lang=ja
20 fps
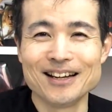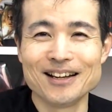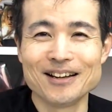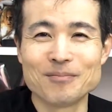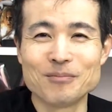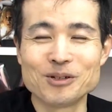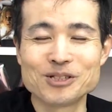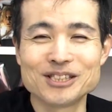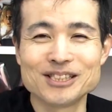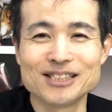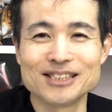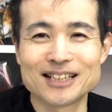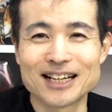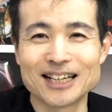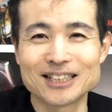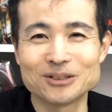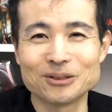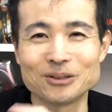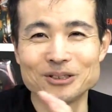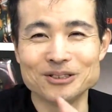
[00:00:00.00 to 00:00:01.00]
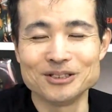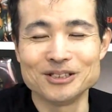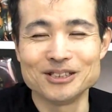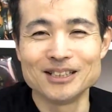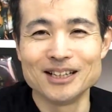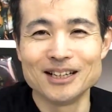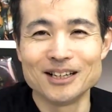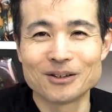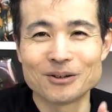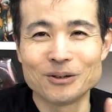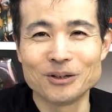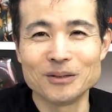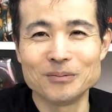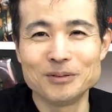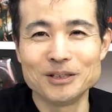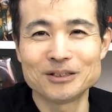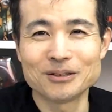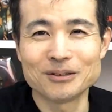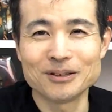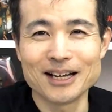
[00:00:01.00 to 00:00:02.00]
もし家族、恋
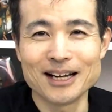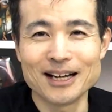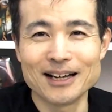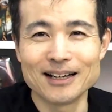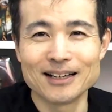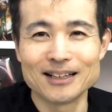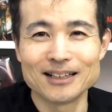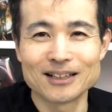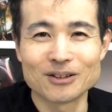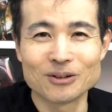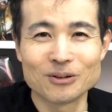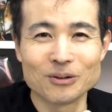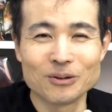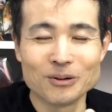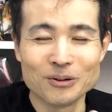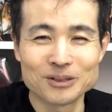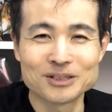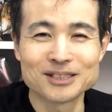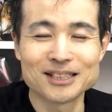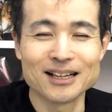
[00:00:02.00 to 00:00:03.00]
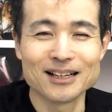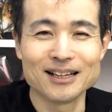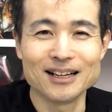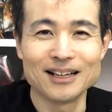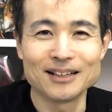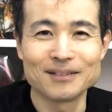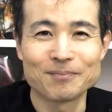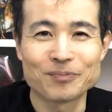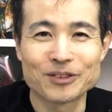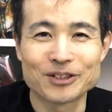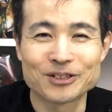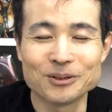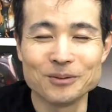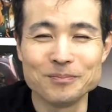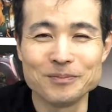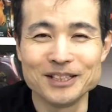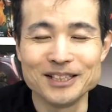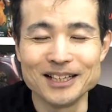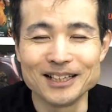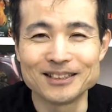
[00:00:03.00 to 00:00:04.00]
人や奥さんが
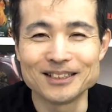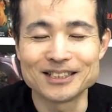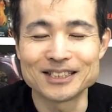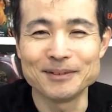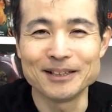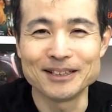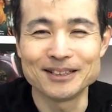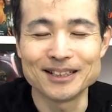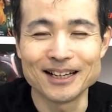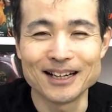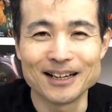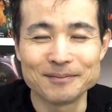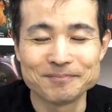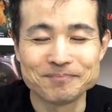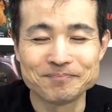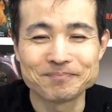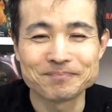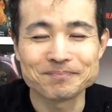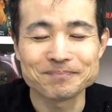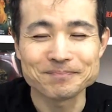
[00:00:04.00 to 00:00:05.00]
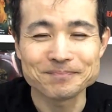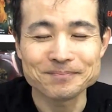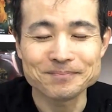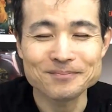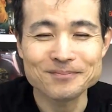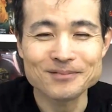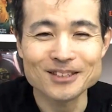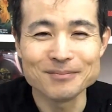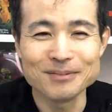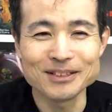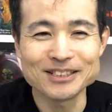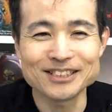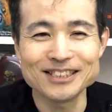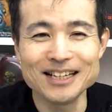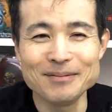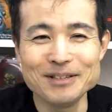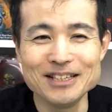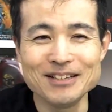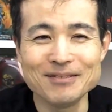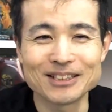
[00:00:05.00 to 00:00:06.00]
ゾンビになってしまったら、ちな
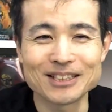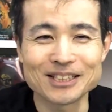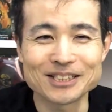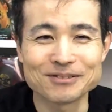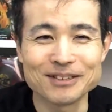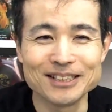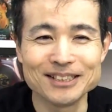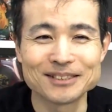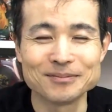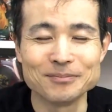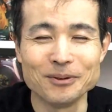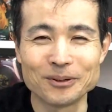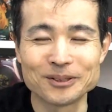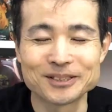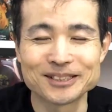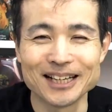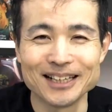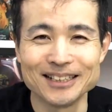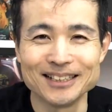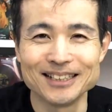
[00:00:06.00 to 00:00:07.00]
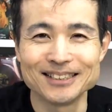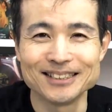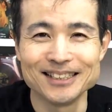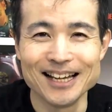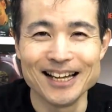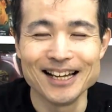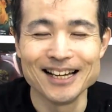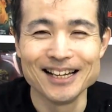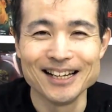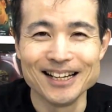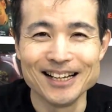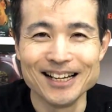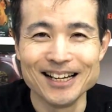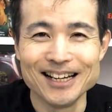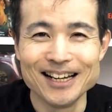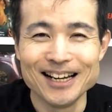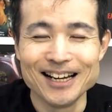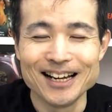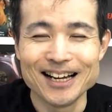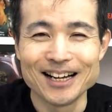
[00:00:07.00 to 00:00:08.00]
みに私はいつも奥さんにですね、
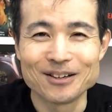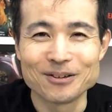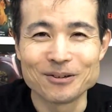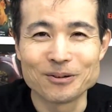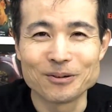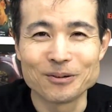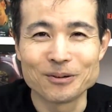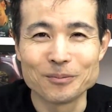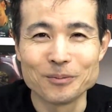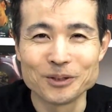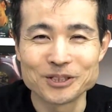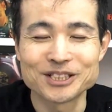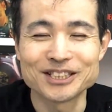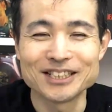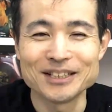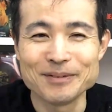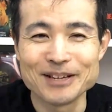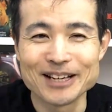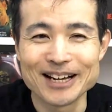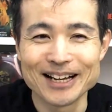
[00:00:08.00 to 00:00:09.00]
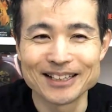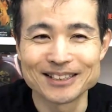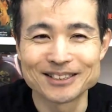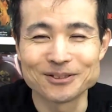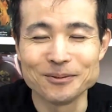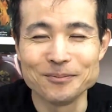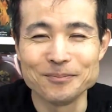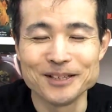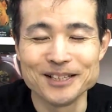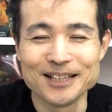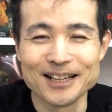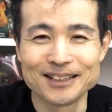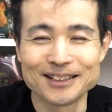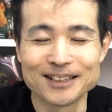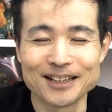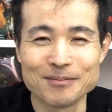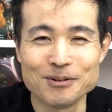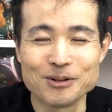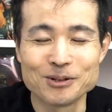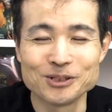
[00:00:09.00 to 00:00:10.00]
もし君がゾンビになった
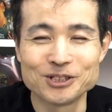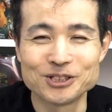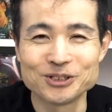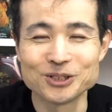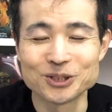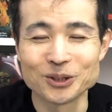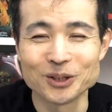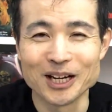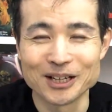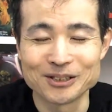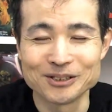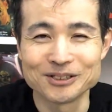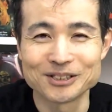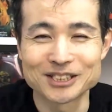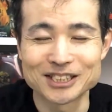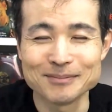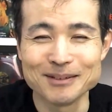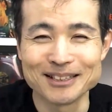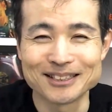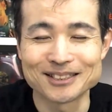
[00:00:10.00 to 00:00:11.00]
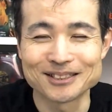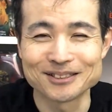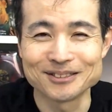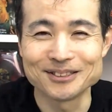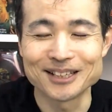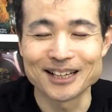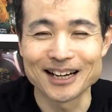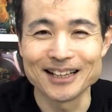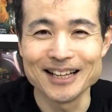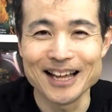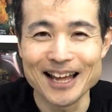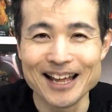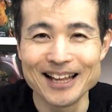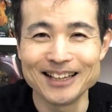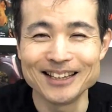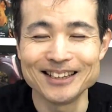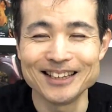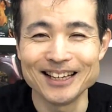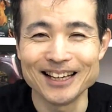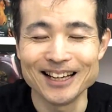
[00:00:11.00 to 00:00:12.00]
ら僕躊躇なく始末するからねっ
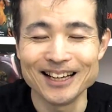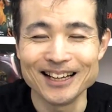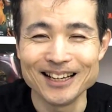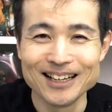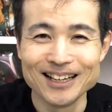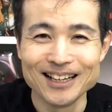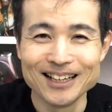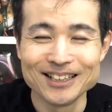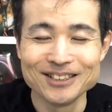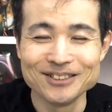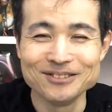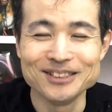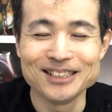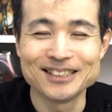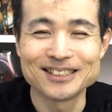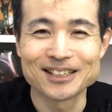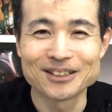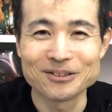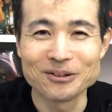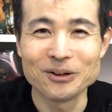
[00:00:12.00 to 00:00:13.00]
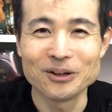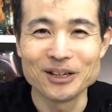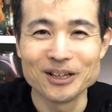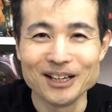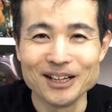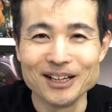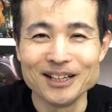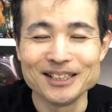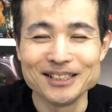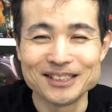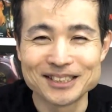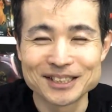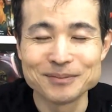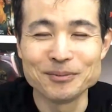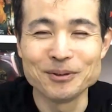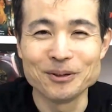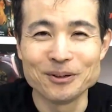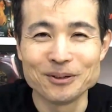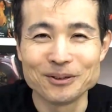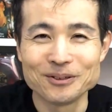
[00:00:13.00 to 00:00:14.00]
て言うんですけど、いつ
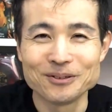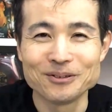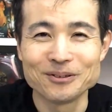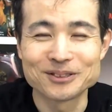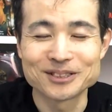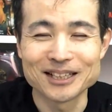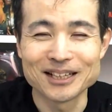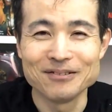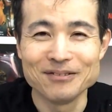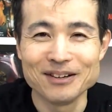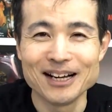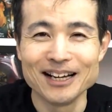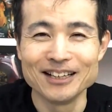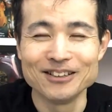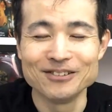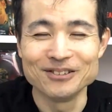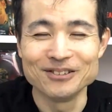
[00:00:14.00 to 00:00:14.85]
も奥さんは